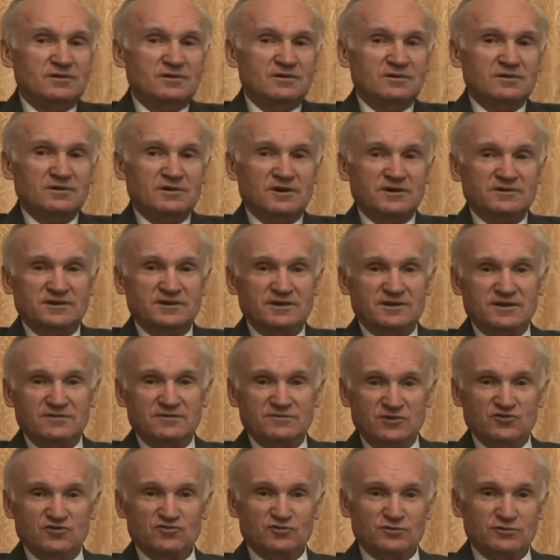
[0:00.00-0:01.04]
Когда я
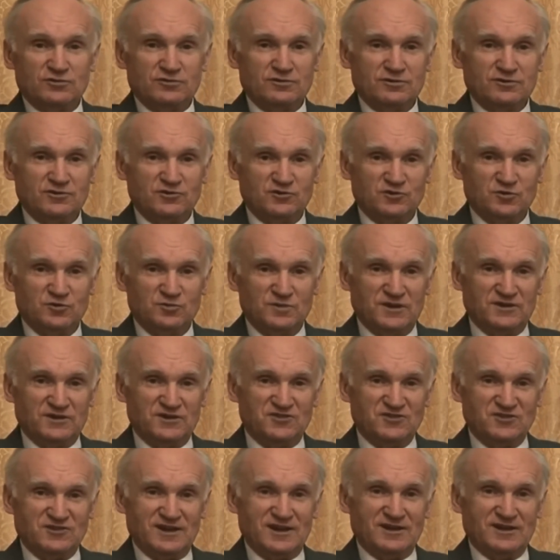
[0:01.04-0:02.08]
вижу, что у меня
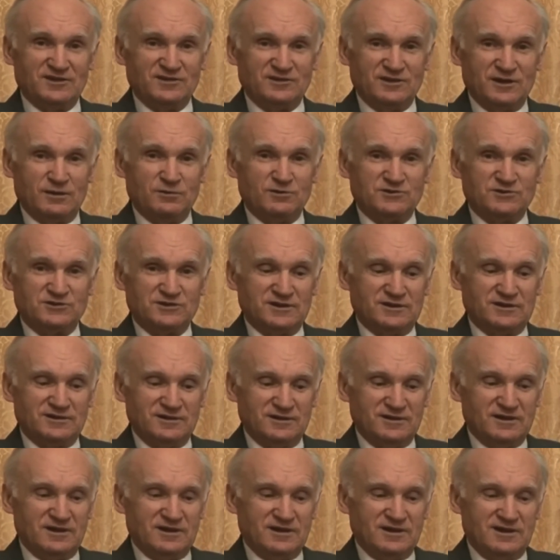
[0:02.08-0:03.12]
начинает там уже
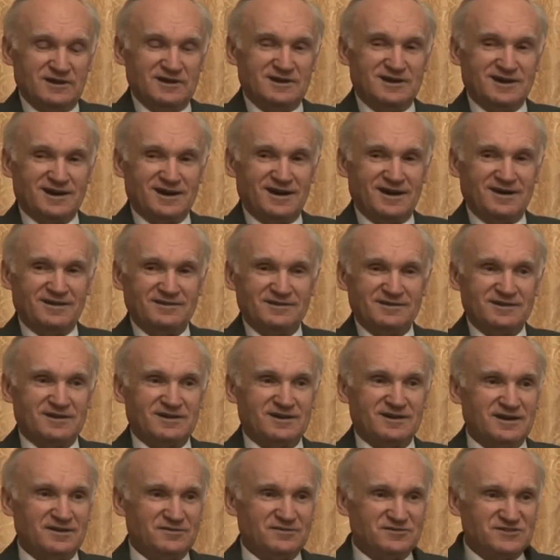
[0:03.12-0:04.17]
игра
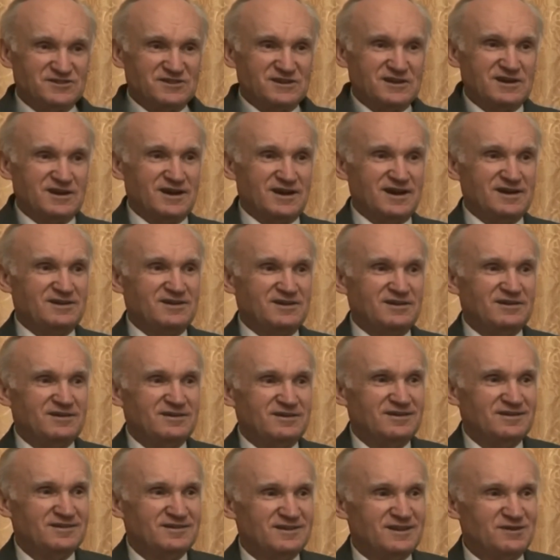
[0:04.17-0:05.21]
такая, взыграние
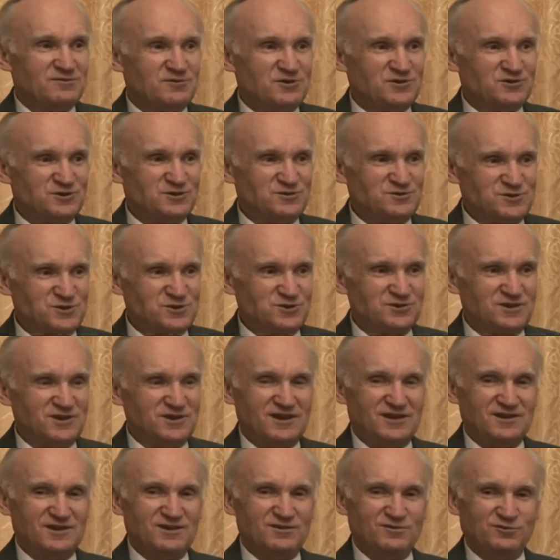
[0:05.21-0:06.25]
того, что все-таки я
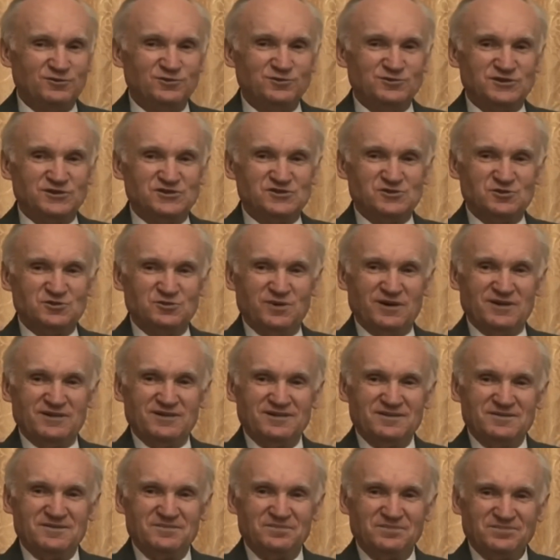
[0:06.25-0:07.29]
не фунт изюма,
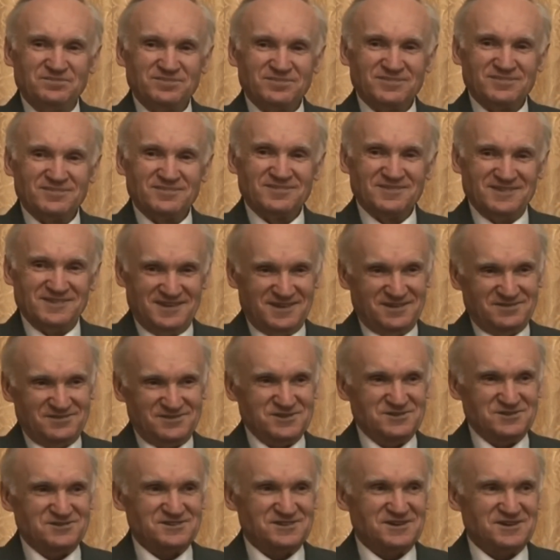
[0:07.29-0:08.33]
я
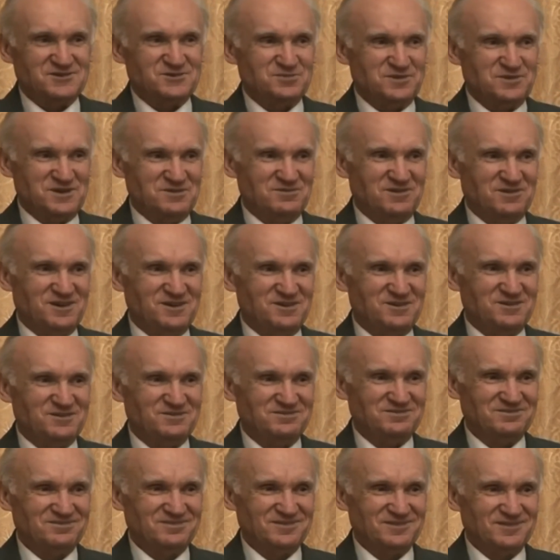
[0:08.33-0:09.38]
все сразу понимаю,
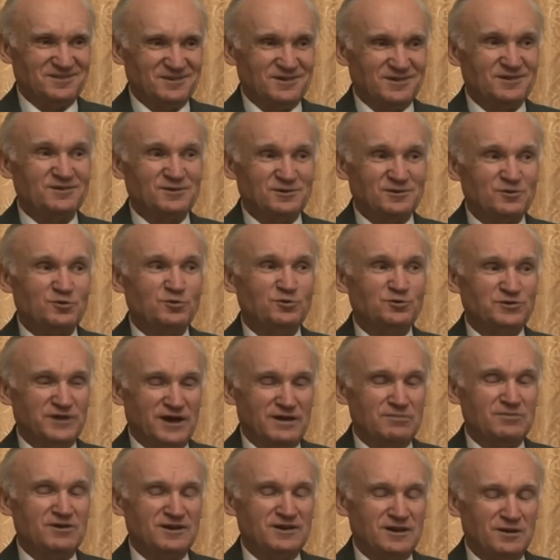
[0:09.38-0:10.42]
куда
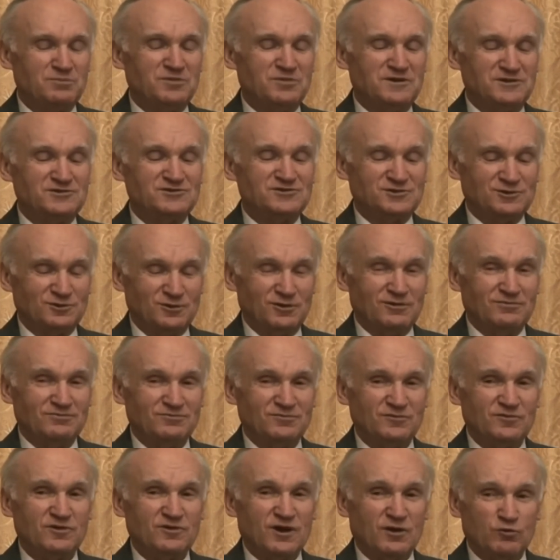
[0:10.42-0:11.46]
меня понесло,
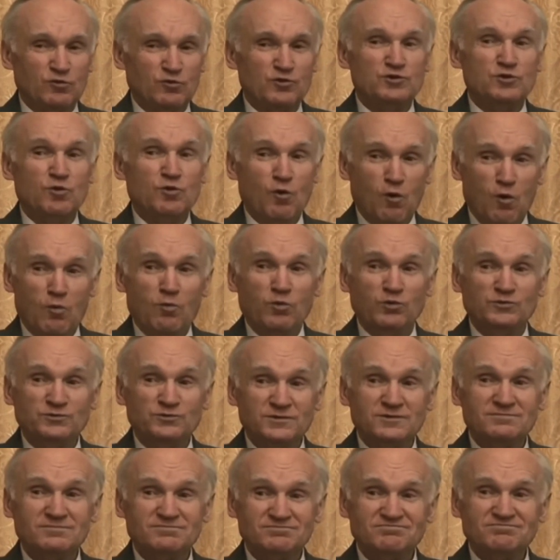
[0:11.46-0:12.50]
в какой омут.
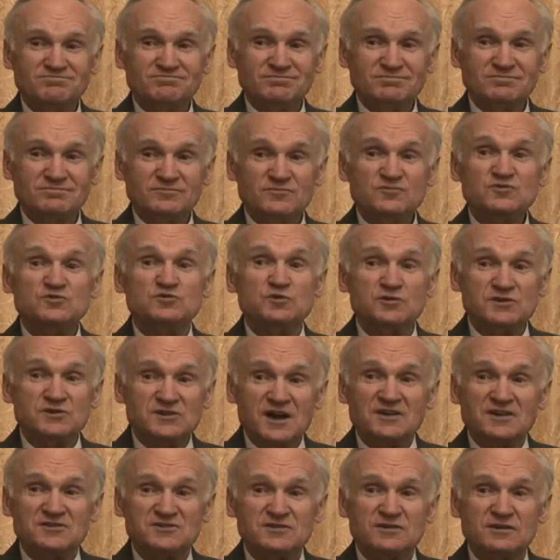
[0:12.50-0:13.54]
Все
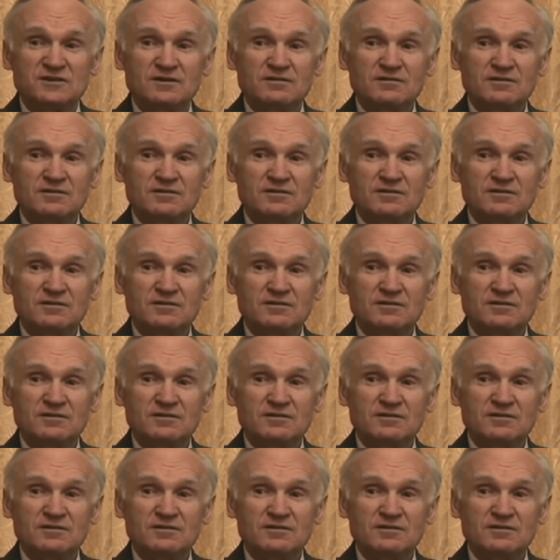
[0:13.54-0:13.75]
ясно.